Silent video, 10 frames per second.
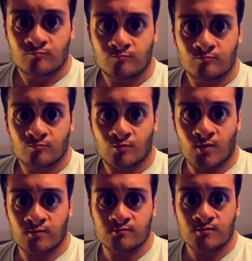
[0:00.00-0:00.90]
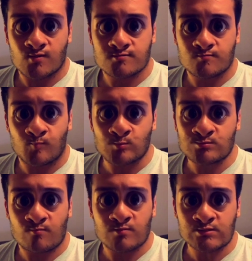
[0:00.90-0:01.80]
Larisa, si
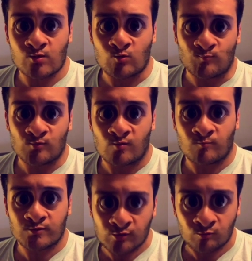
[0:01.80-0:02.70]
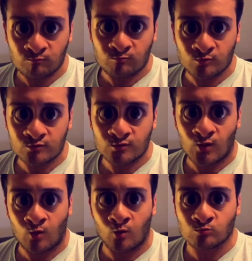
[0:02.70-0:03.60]
pensabas que no podía meter un bot y
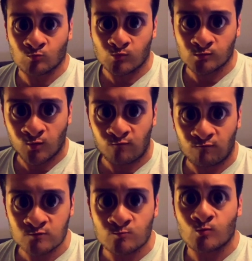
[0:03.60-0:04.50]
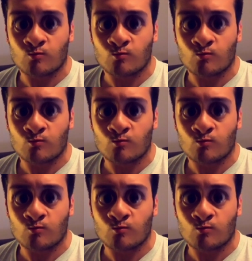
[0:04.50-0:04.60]
hackear tu cuenta de Facebook